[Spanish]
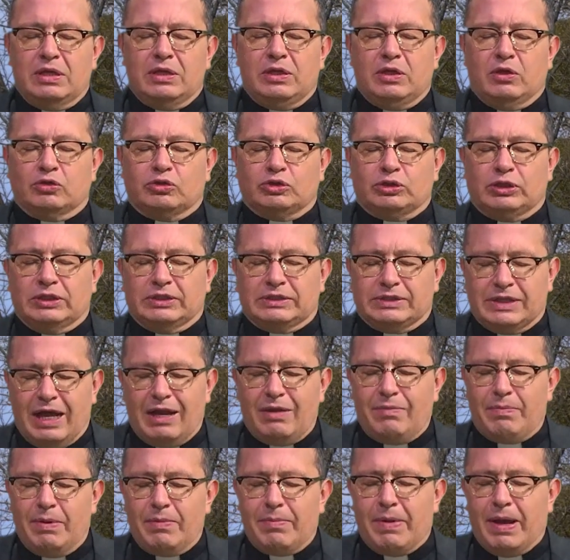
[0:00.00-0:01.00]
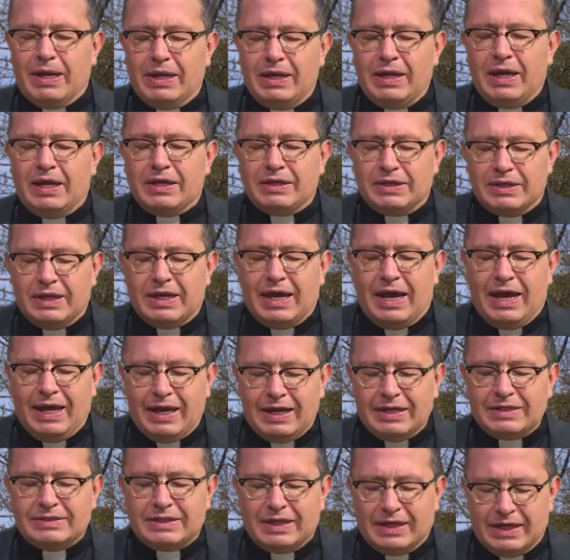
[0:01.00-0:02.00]
Dios te salve María, llena
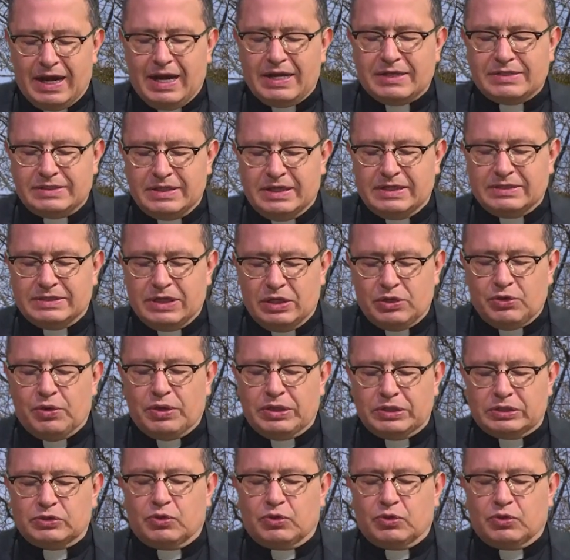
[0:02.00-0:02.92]
eres de gracia, el Señor es